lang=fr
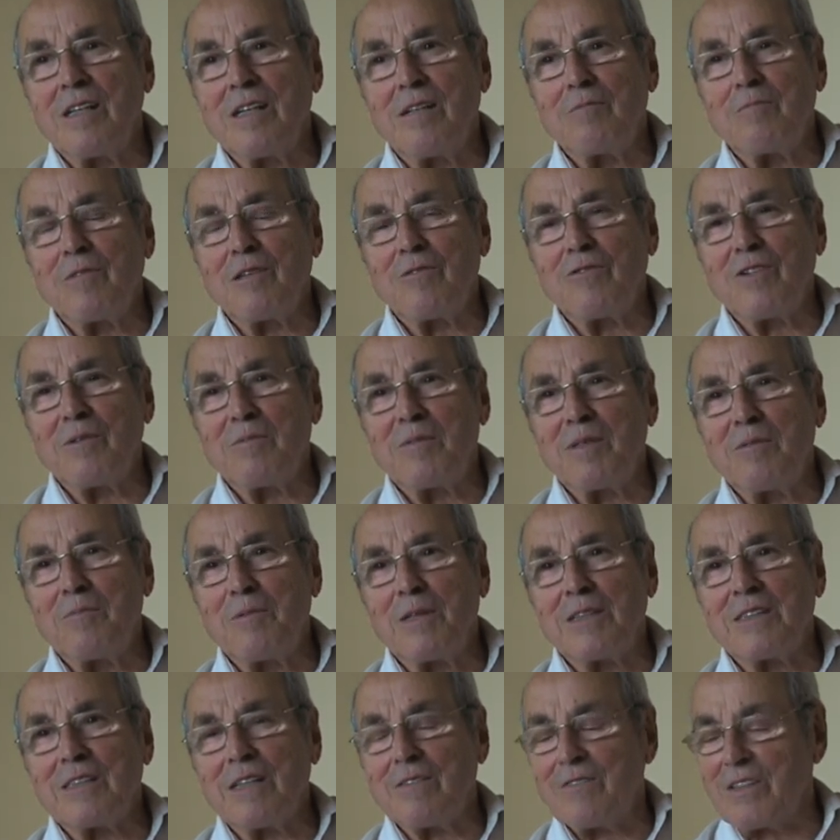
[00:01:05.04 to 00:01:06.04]
elle, ma femme, elle
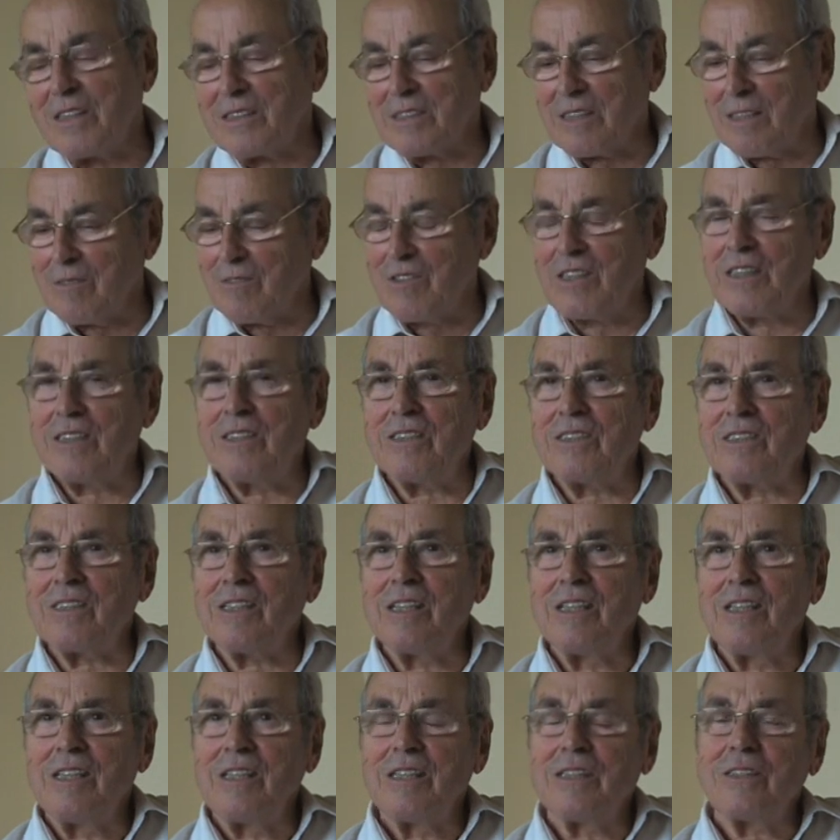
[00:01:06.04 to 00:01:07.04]
partait avec sa valise
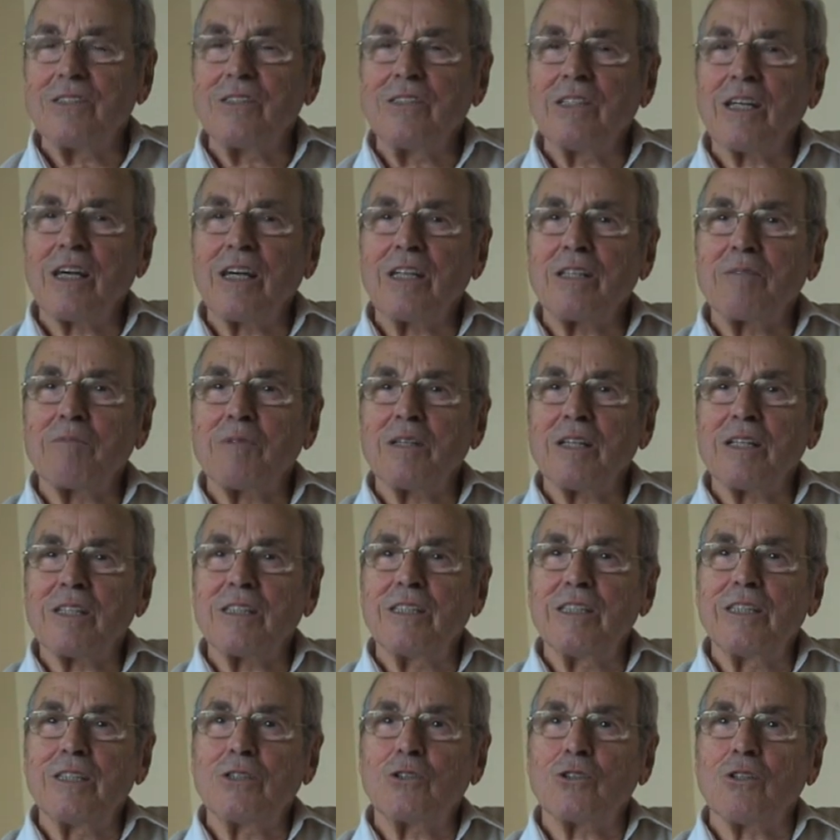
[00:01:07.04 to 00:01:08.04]
ah directement à la
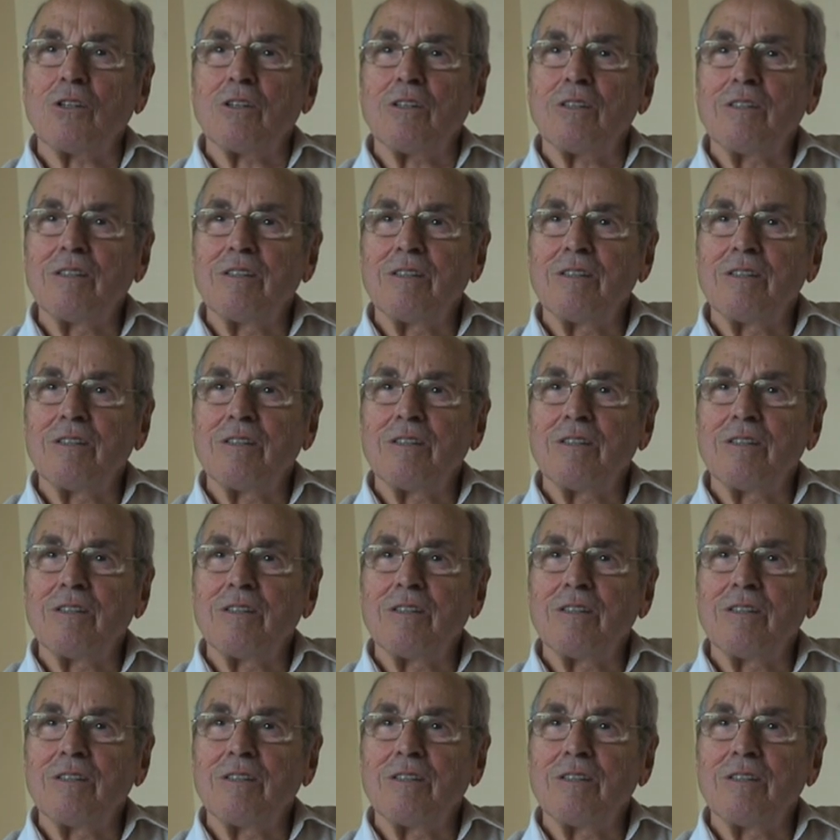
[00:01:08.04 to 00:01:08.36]
clinique seule